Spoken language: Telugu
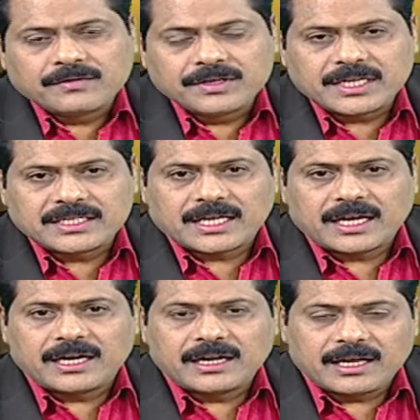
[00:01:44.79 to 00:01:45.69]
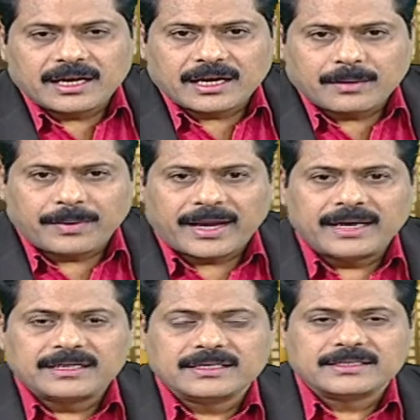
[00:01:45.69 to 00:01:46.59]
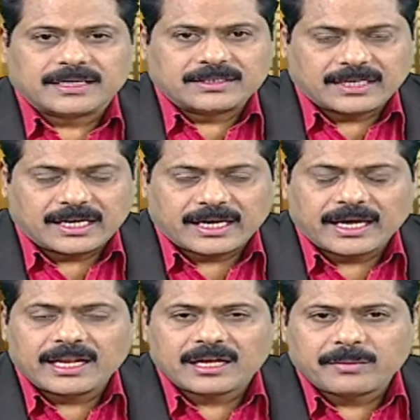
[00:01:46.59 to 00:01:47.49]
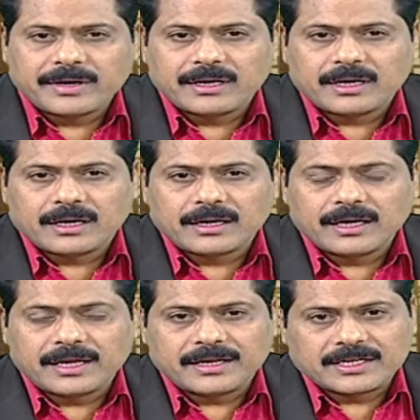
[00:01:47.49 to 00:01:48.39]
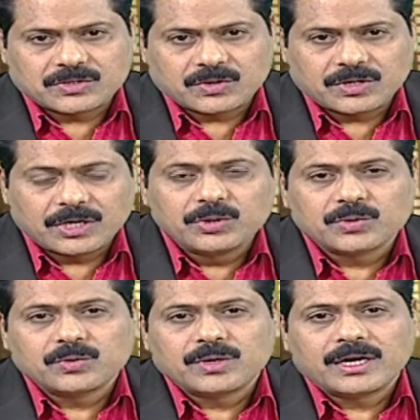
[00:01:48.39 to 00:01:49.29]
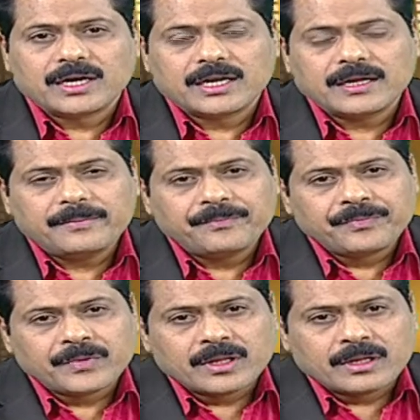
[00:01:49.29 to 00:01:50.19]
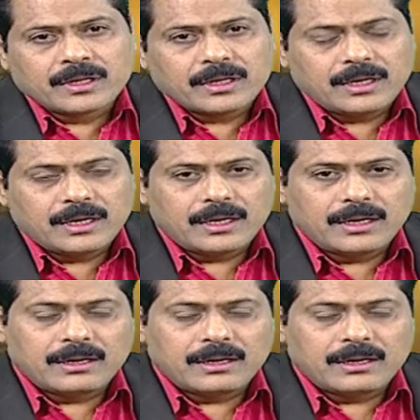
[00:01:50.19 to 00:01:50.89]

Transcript: విజయసాయిరెడ్డి గారు అక్కడ ప్లాంట్ చేశాడు చాలా కీలకమైన ఏరియాస్లో ఎందుకు అనంటే ఈ